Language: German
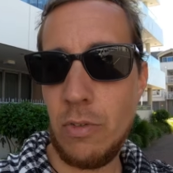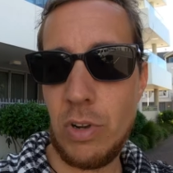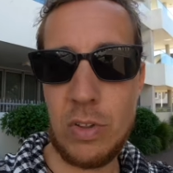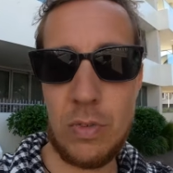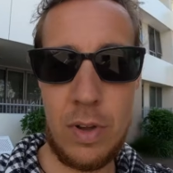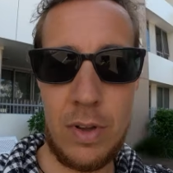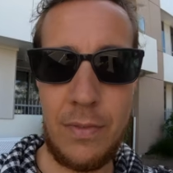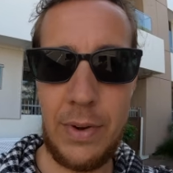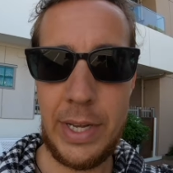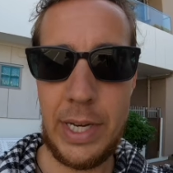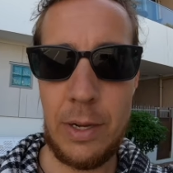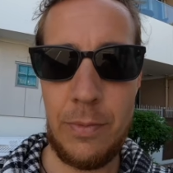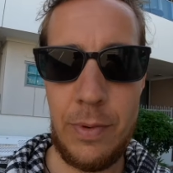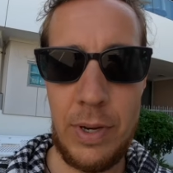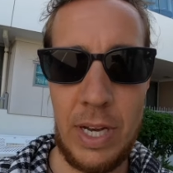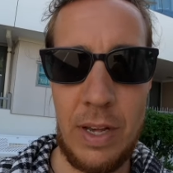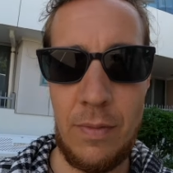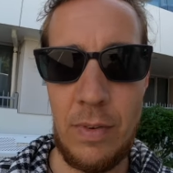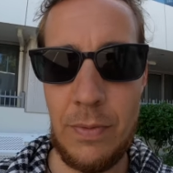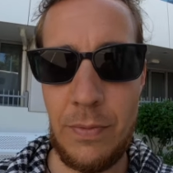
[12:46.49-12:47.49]
Jetzt wollen wir
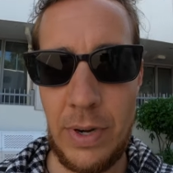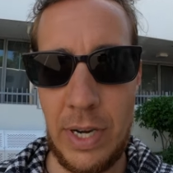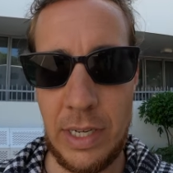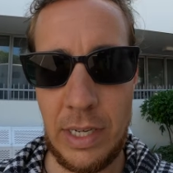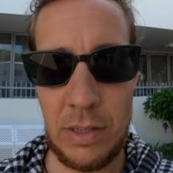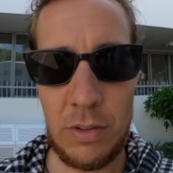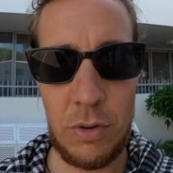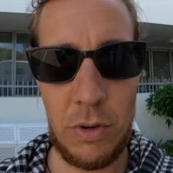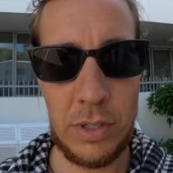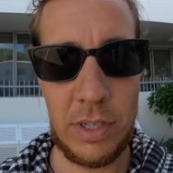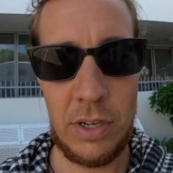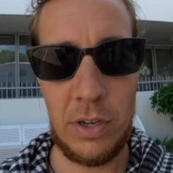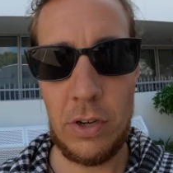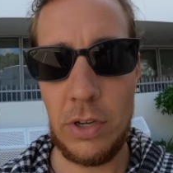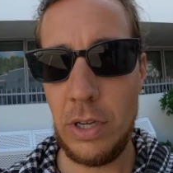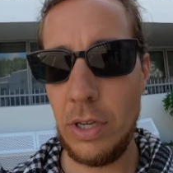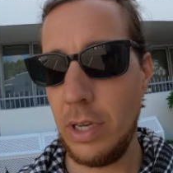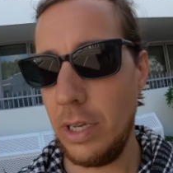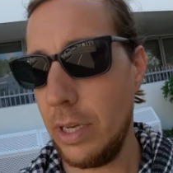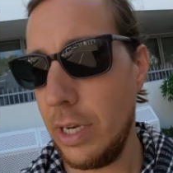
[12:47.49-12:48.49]
weiterfahren. Wir fahren jetzt heute
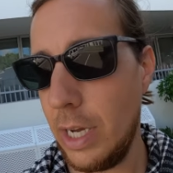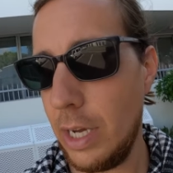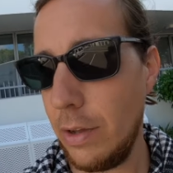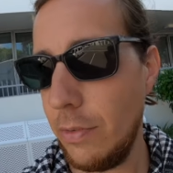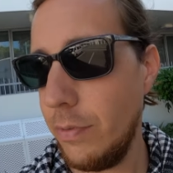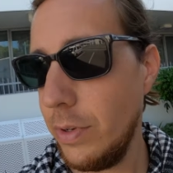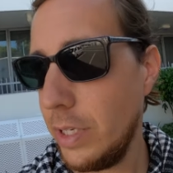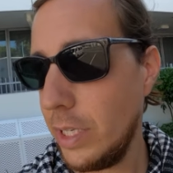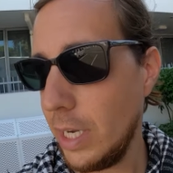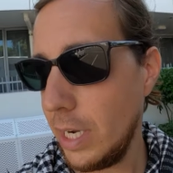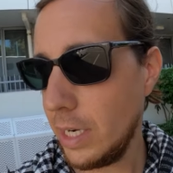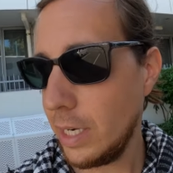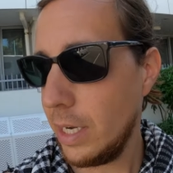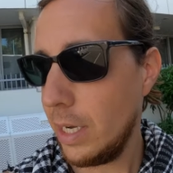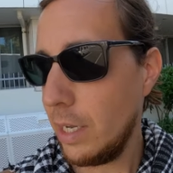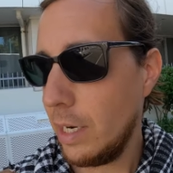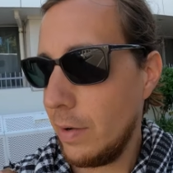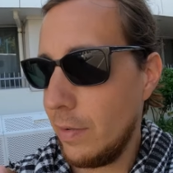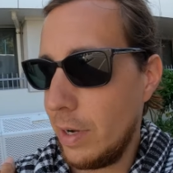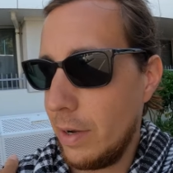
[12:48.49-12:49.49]
noch nach
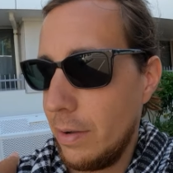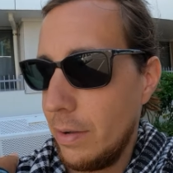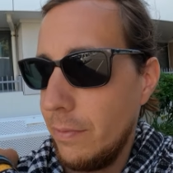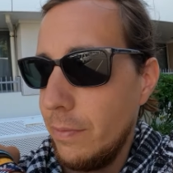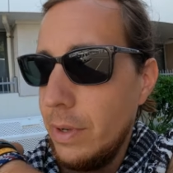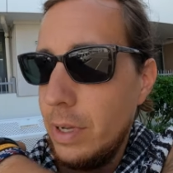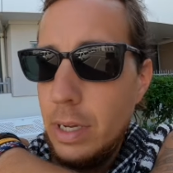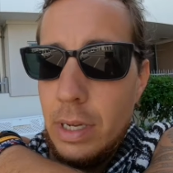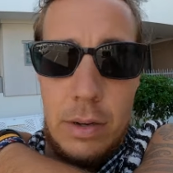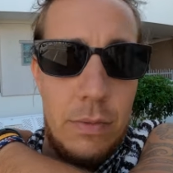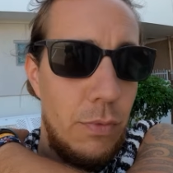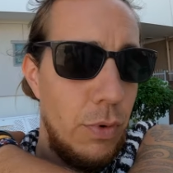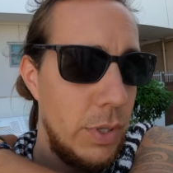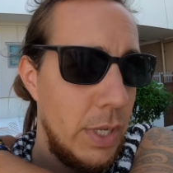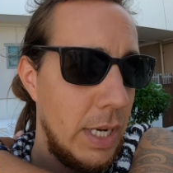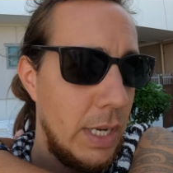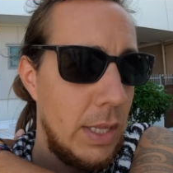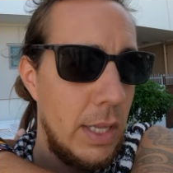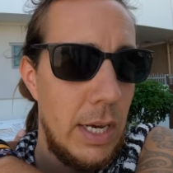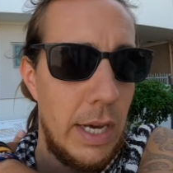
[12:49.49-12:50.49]
Vitianga, da waren wir
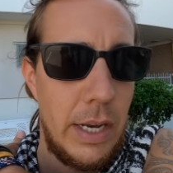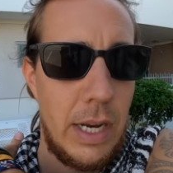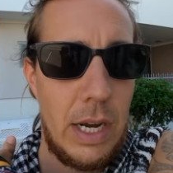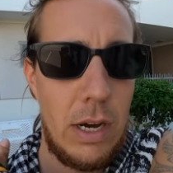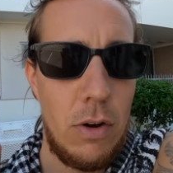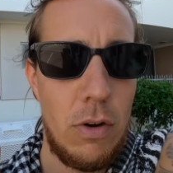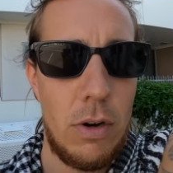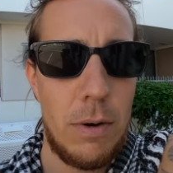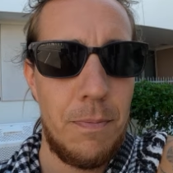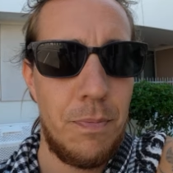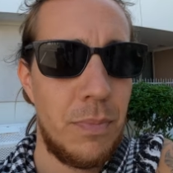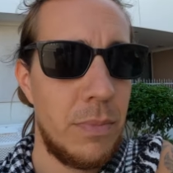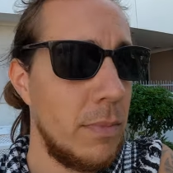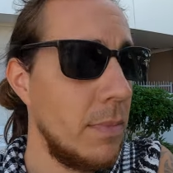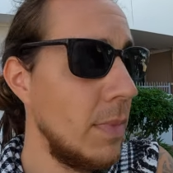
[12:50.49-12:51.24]
vor sechs Jahren auch.